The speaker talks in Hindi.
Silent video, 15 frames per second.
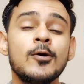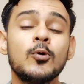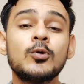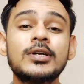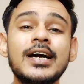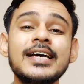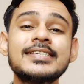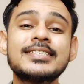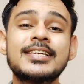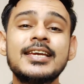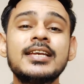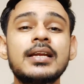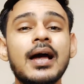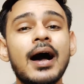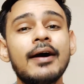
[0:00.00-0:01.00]
उनका
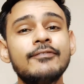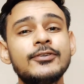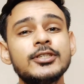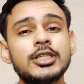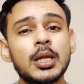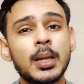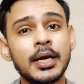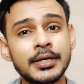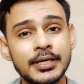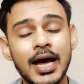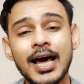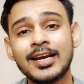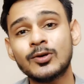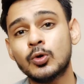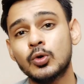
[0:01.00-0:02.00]
स्किन काफी ज्यादा
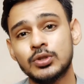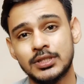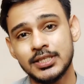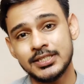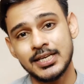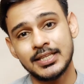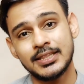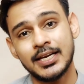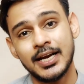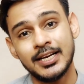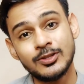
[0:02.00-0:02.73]
डार्क होते जाता है